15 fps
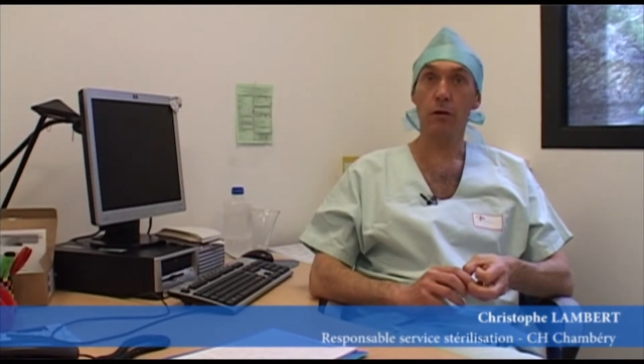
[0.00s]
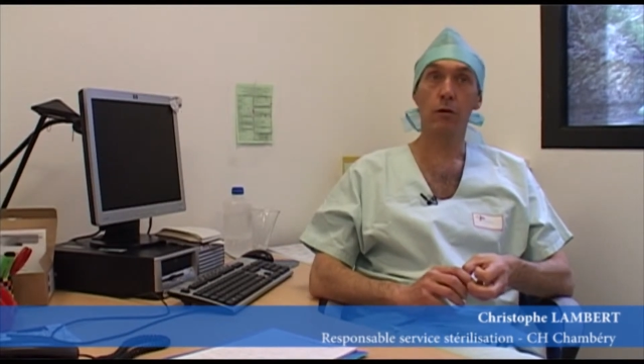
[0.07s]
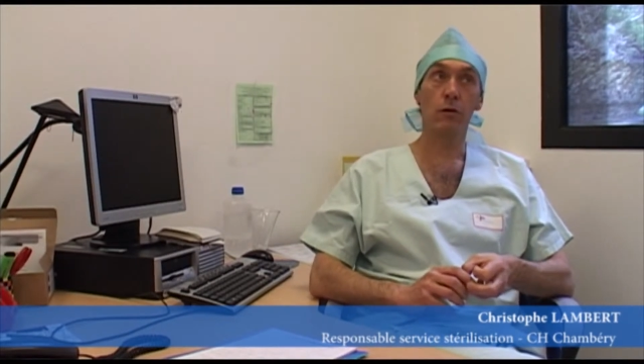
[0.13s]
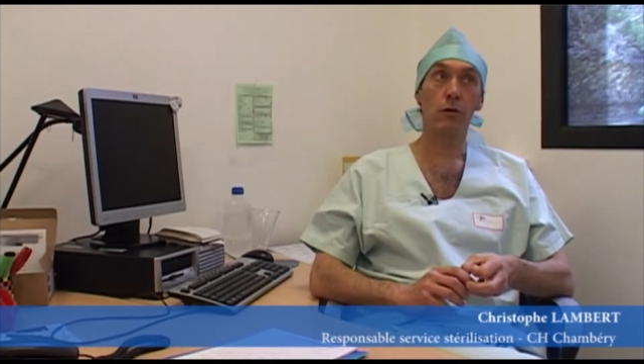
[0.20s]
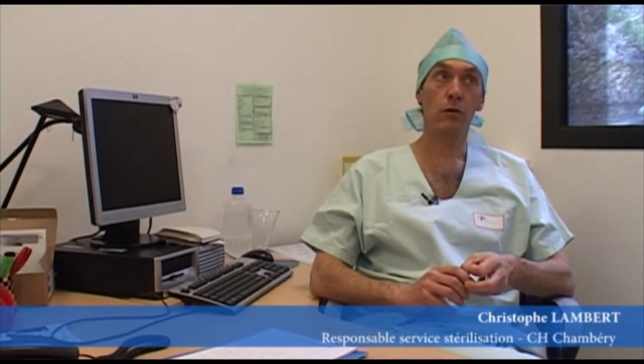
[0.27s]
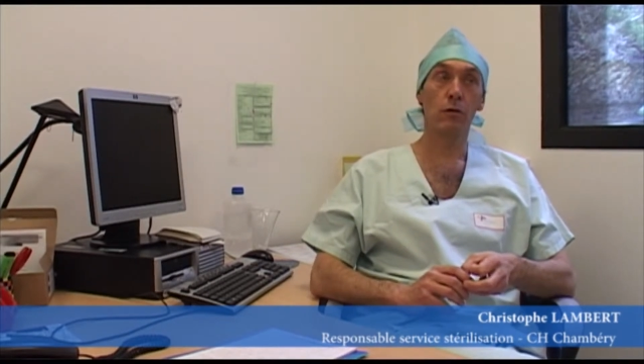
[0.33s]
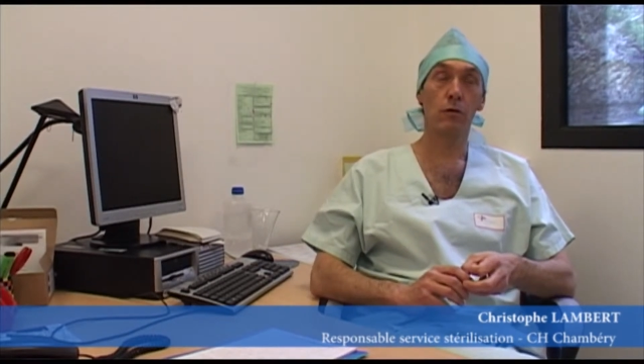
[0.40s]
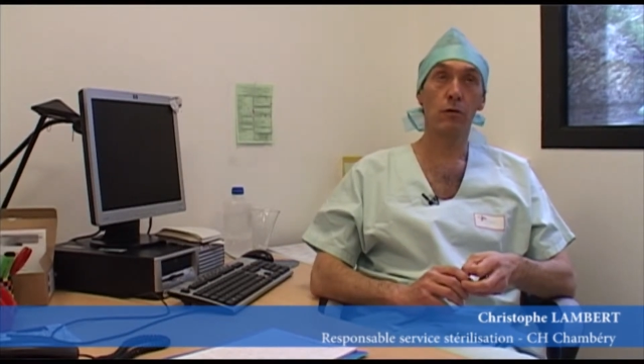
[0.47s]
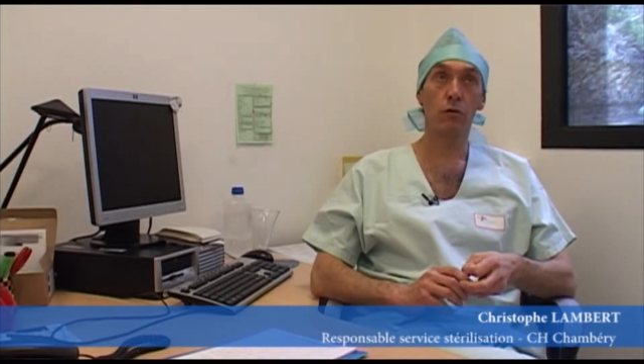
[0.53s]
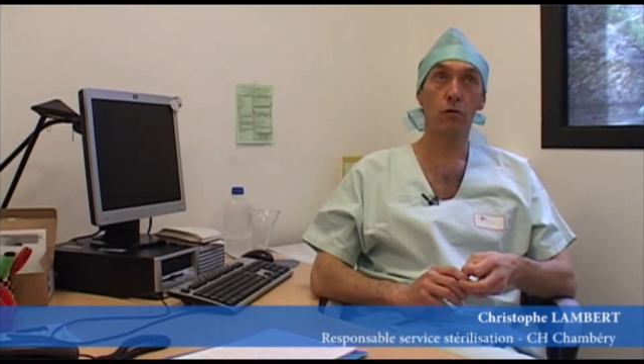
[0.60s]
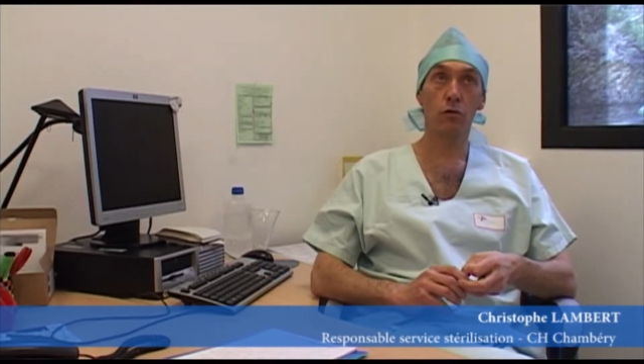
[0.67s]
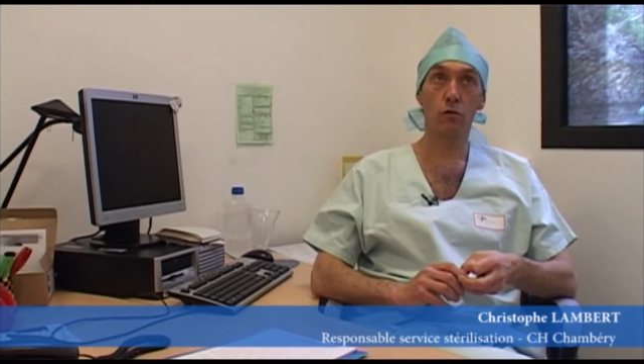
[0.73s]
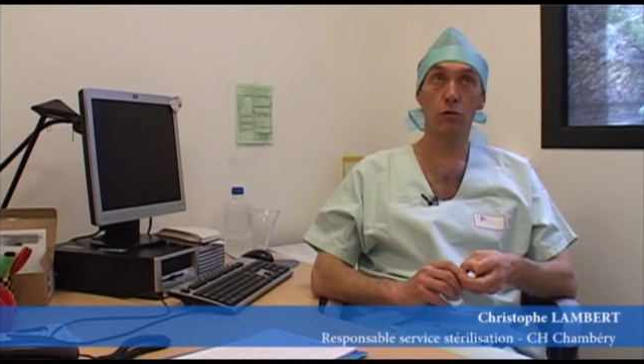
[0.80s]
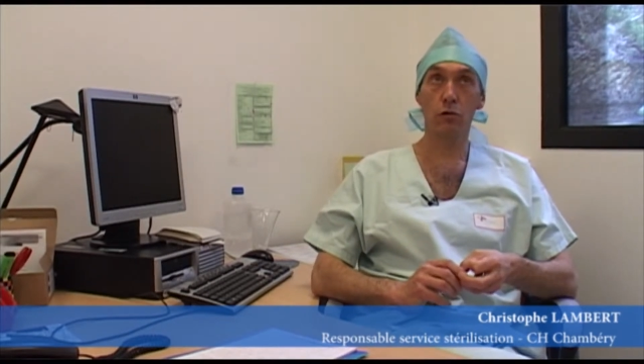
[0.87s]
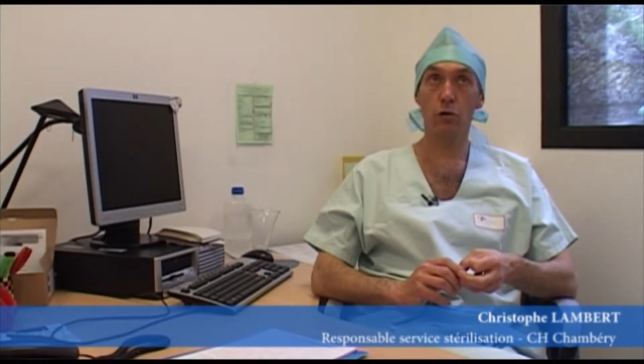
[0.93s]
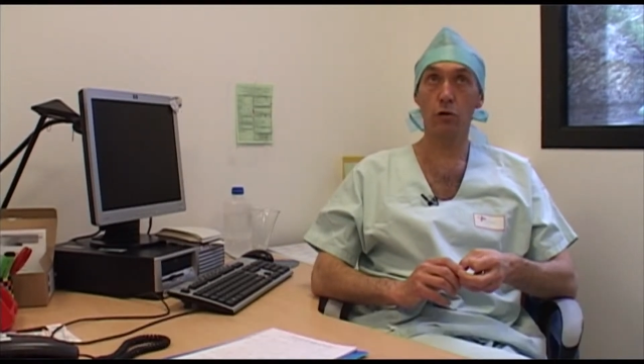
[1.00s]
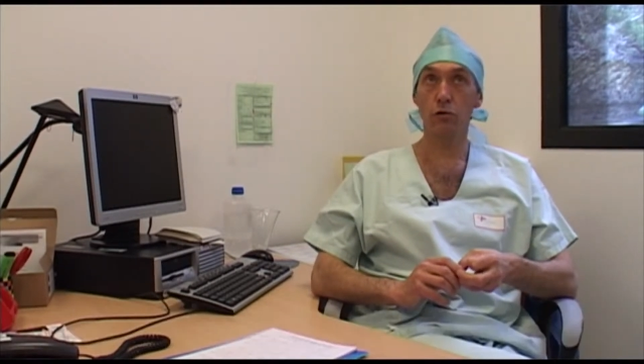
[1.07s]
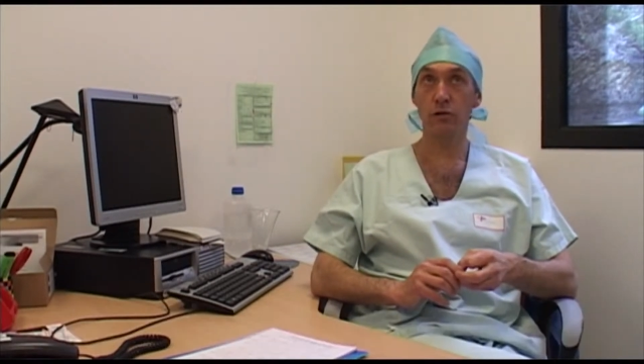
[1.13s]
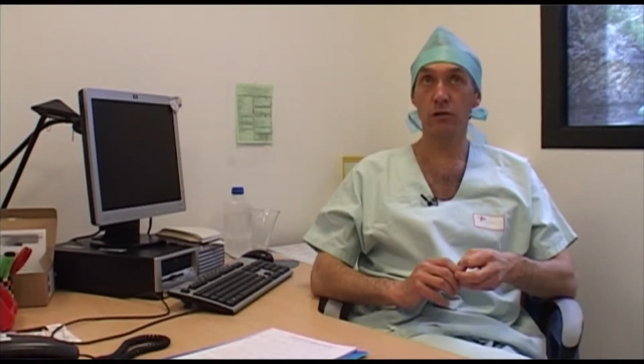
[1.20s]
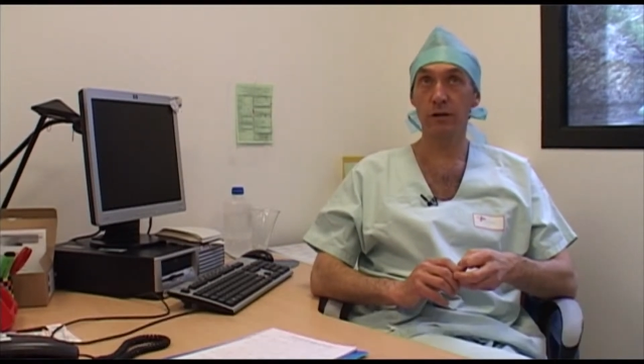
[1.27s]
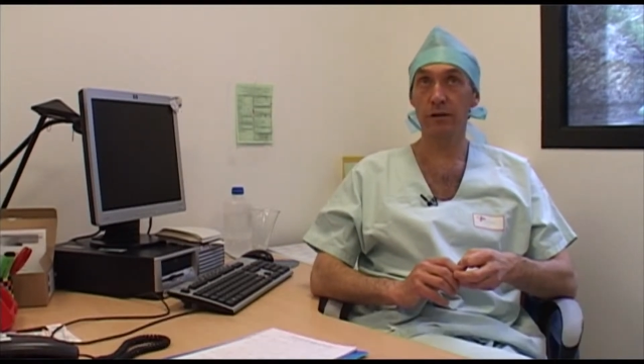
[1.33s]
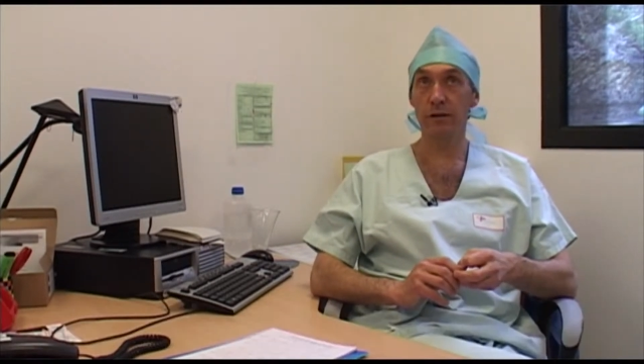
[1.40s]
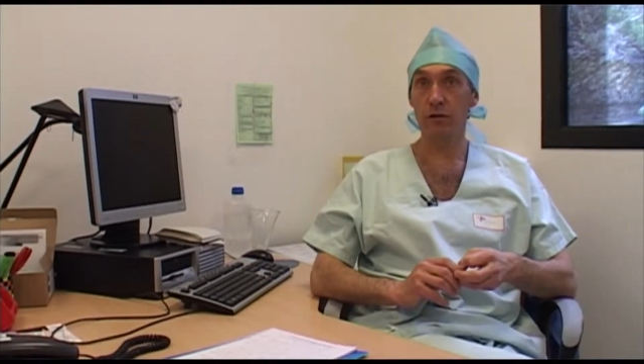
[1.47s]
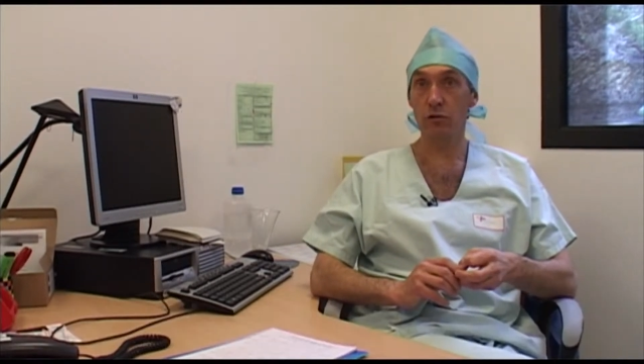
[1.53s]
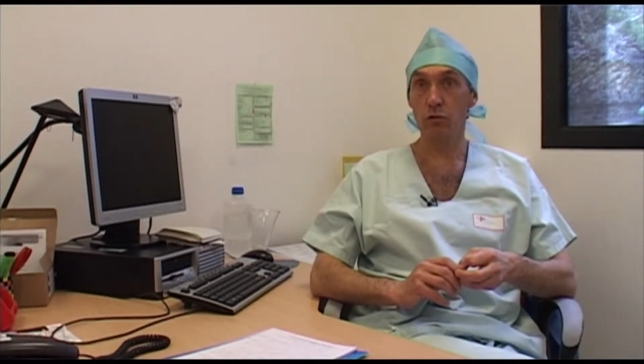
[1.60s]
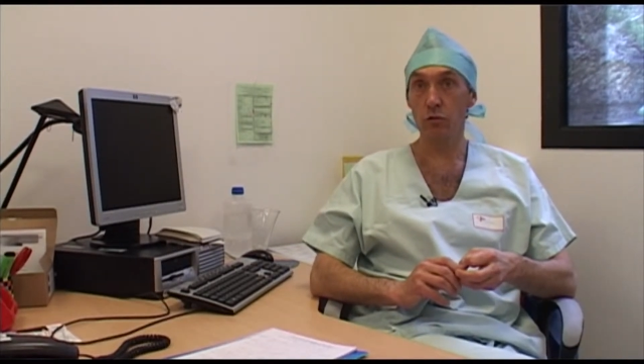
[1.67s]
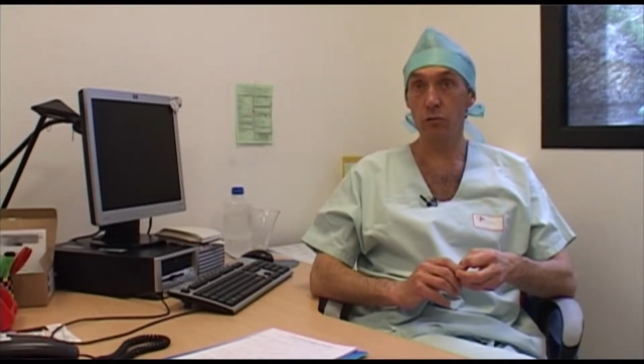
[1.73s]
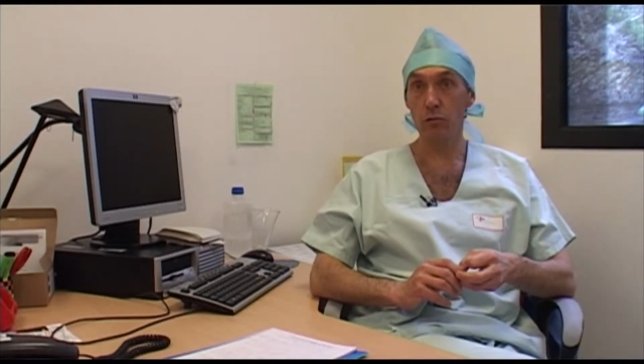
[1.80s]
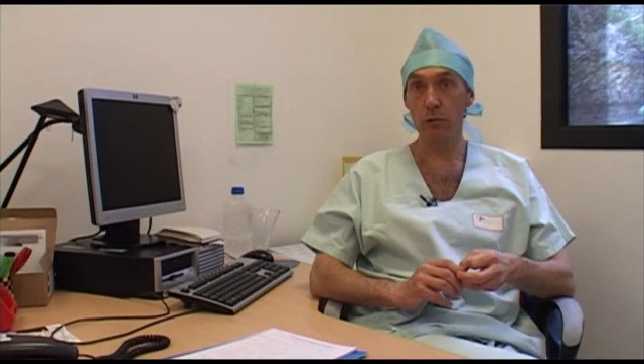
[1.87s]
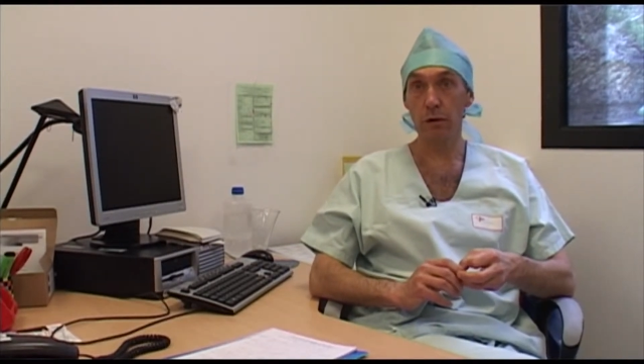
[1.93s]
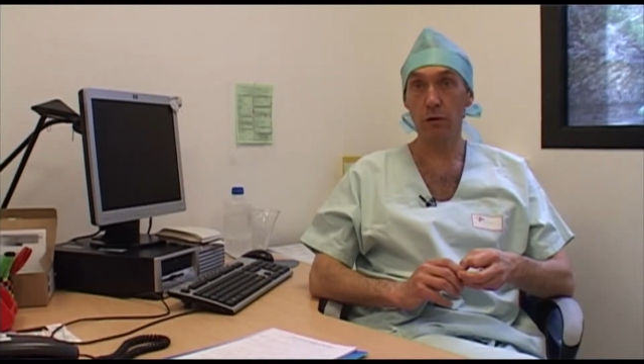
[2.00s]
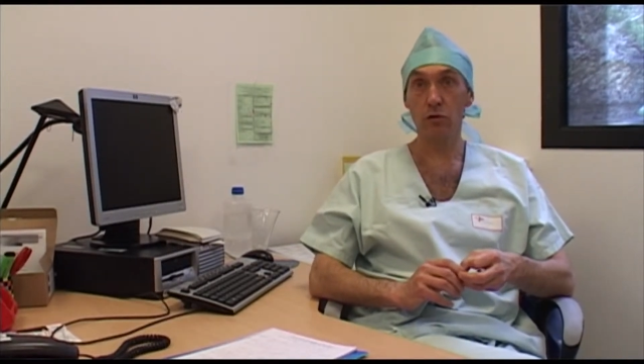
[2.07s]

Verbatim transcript: euh, au cours de leur utilisation,